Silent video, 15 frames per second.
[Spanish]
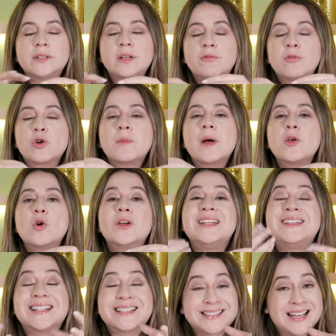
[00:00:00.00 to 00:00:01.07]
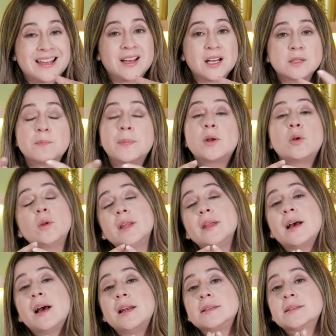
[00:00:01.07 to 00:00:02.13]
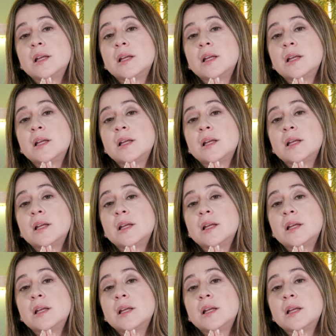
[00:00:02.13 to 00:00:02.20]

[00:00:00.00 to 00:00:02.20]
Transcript: de forma de hojitas secas, pero lo ideal es